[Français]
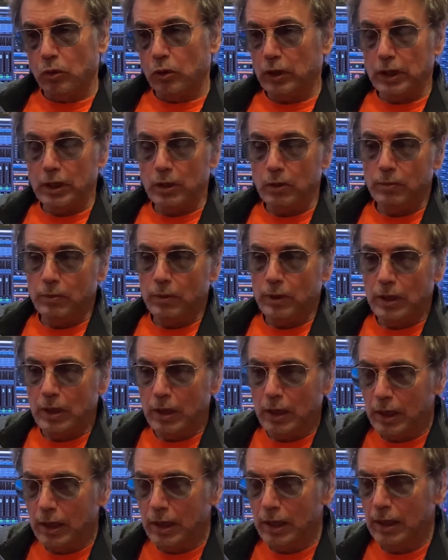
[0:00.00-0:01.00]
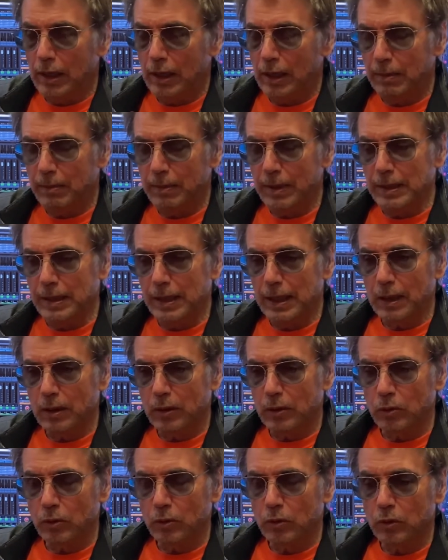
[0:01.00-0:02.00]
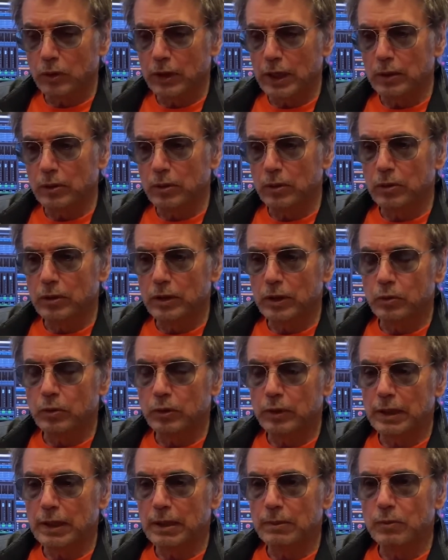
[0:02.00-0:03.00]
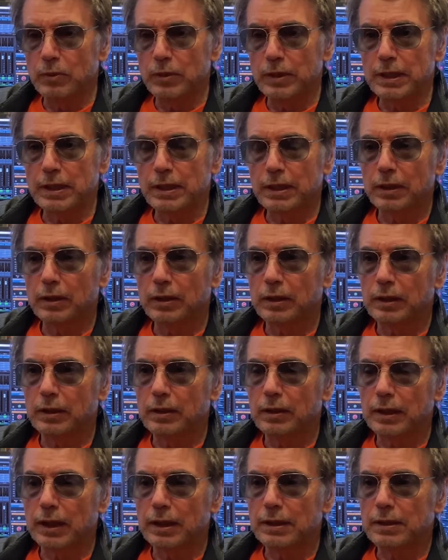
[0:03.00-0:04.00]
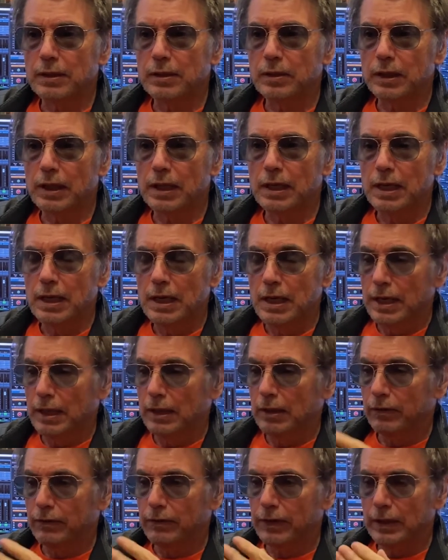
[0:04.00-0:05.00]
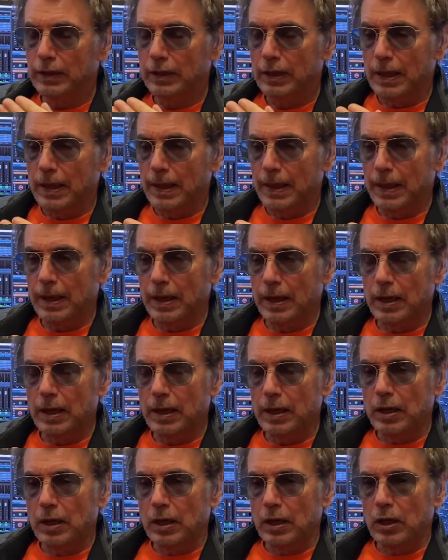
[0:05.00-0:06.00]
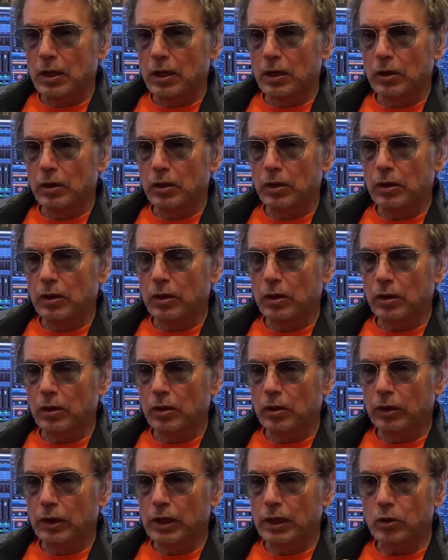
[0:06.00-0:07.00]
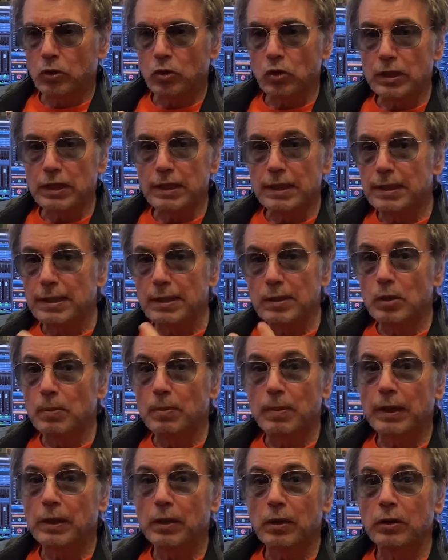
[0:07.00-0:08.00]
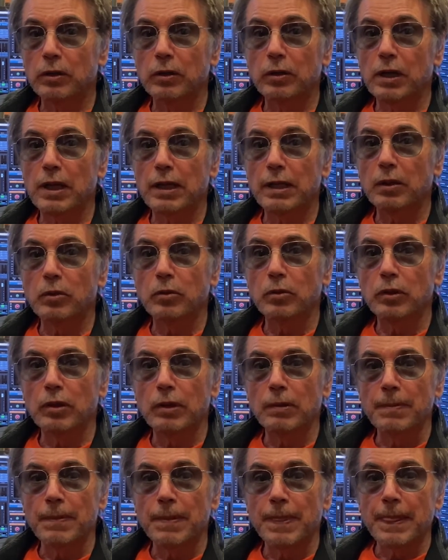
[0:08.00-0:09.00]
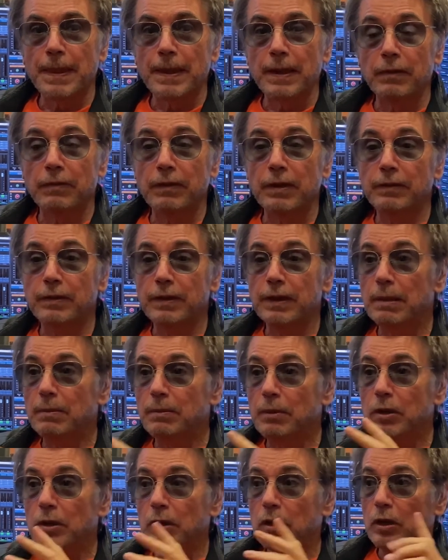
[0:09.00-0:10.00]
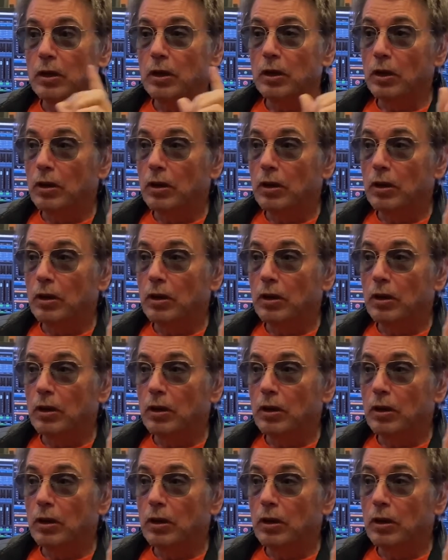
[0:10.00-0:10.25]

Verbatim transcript: qui est la, manière qu'on a d'écouter de, la musique euh, traditionnelle, est en fait euh, quelque chose qui n'existe pas dans, la nature. Et en fait, finalement,